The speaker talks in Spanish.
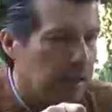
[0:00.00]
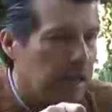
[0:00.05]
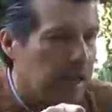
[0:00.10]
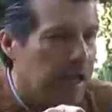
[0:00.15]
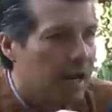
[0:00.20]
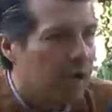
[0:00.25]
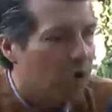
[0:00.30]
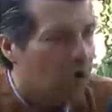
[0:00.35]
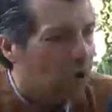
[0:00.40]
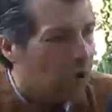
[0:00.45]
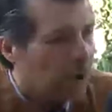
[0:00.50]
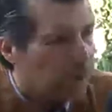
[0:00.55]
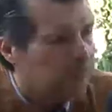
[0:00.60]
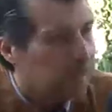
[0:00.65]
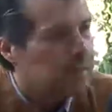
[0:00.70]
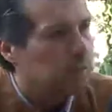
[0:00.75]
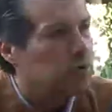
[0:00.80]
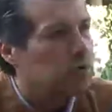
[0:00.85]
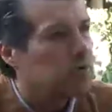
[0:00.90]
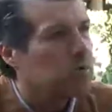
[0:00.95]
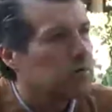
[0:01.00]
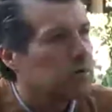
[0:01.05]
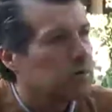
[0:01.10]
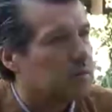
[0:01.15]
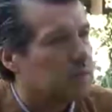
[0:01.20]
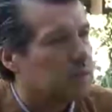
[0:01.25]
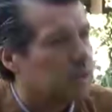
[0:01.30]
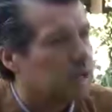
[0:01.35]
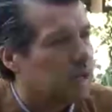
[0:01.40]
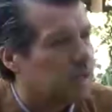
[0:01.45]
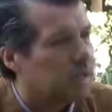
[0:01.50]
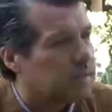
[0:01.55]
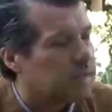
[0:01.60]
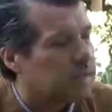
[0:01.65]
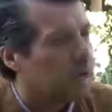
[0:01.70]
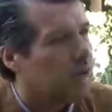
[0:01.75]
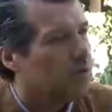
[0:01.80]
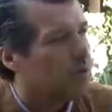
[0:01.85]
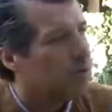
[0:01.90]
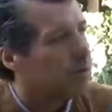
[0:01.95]
el Congreso del
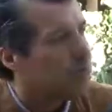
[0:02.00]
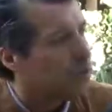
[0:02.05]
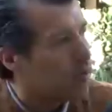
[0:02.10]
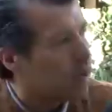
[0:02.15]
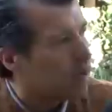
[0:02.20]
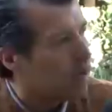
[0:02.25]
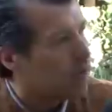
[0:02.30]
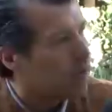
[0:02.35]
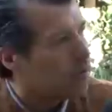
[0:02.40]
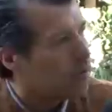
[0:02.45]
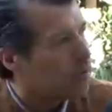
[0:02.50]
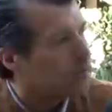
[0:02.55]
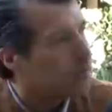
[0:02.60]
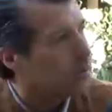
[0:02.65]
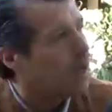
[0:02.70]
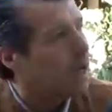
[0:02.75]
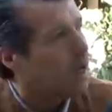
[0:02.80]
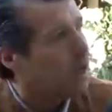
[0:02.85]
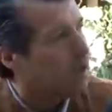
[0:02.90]
Estado de Morelos,